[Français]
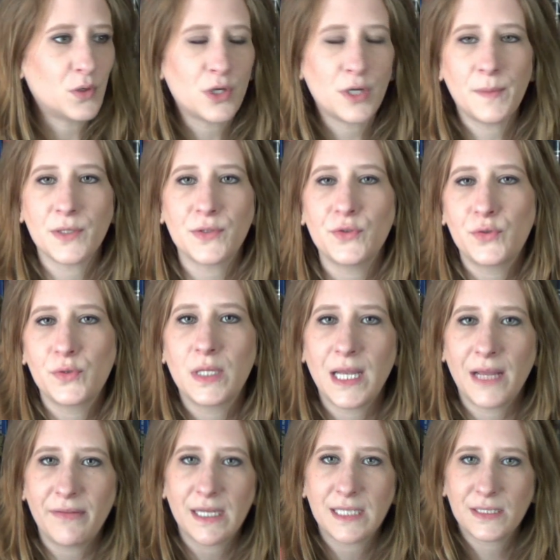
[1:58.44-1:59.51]
on commence tout de suite
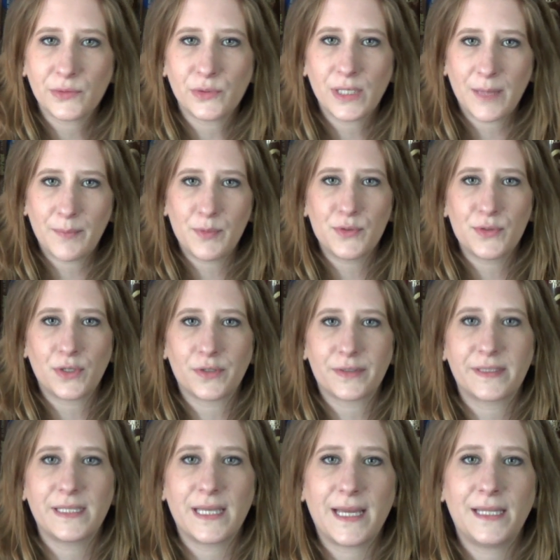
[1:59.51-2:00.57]
la version la plus
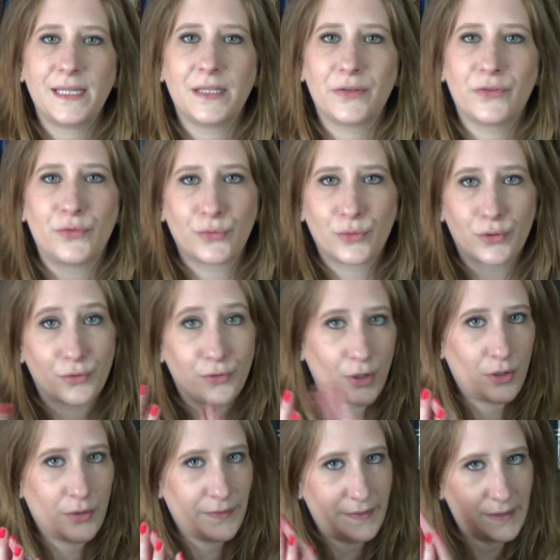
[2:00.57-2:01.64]
ancienne, donc
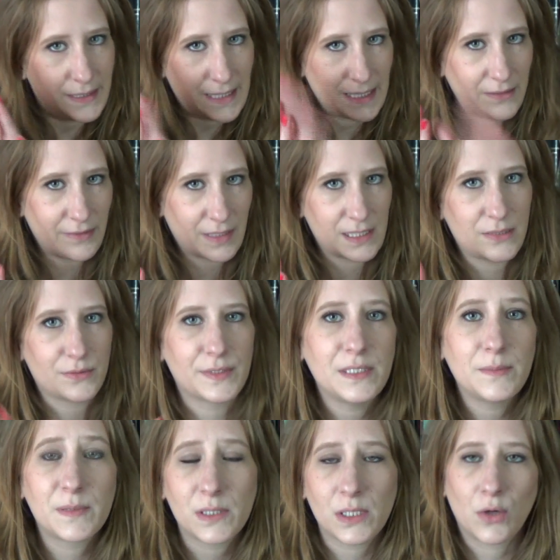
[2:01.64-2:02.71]
dans ces quatre
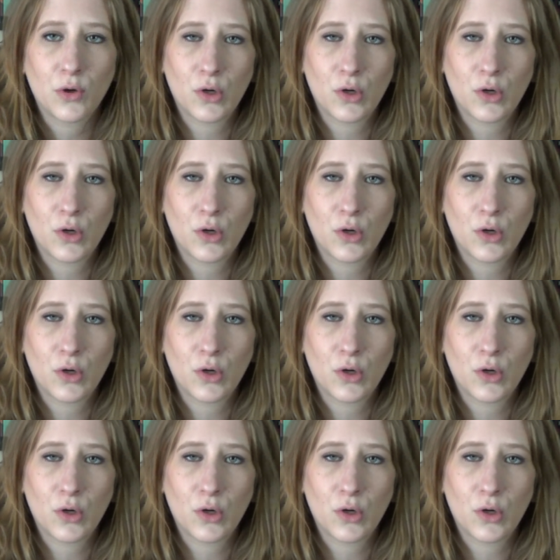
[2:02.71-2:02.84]
versions-ci, parce qu'il y